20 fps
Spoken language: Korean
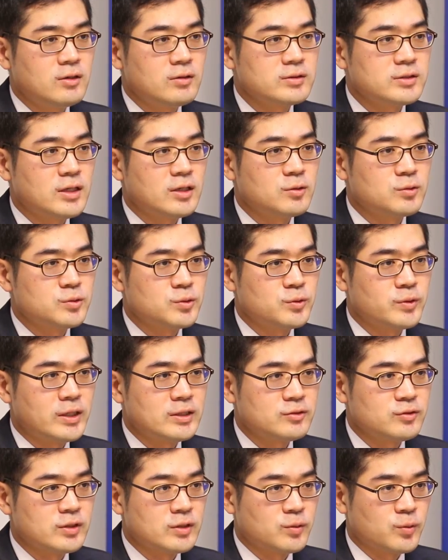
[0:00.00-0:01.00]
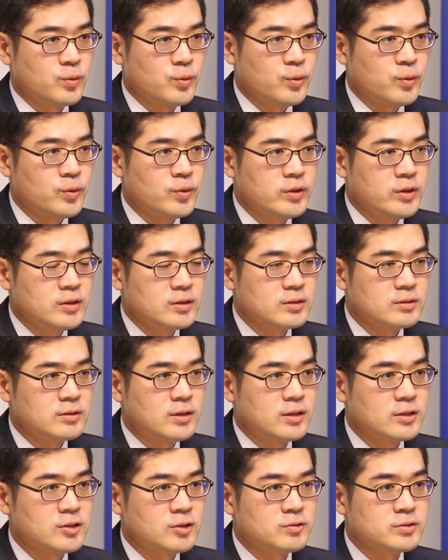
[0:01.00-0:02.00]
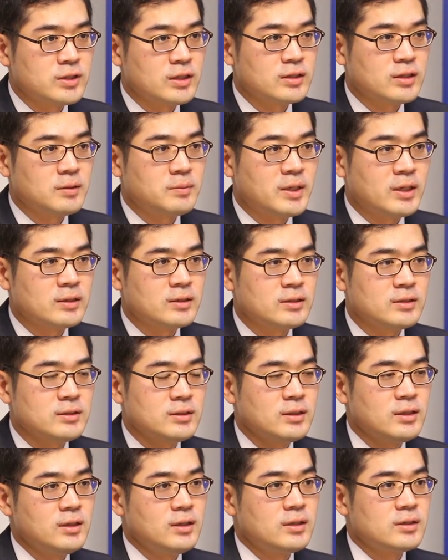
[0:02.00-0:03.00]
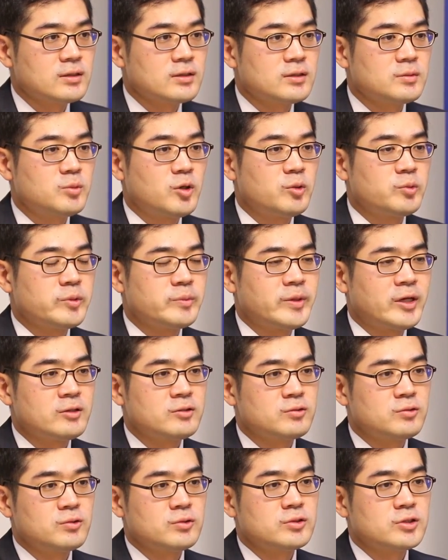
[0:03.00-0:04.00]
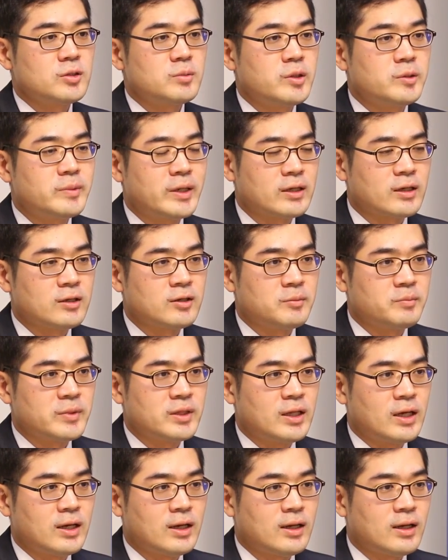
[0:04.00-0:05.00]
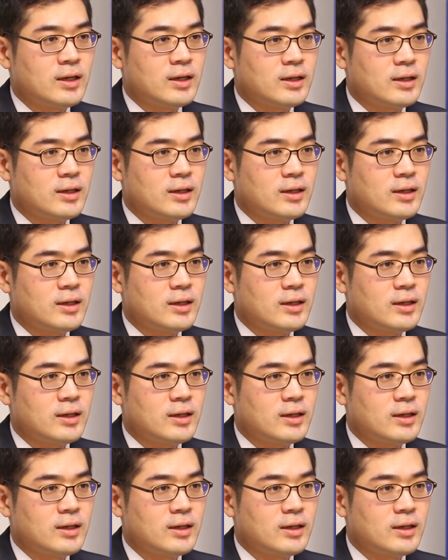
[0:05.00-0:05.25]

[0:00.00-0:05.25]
형사 고소를 할 수 있고 그러한 경우 상대방은 그 법 위반으로 처벌받게 됩니다.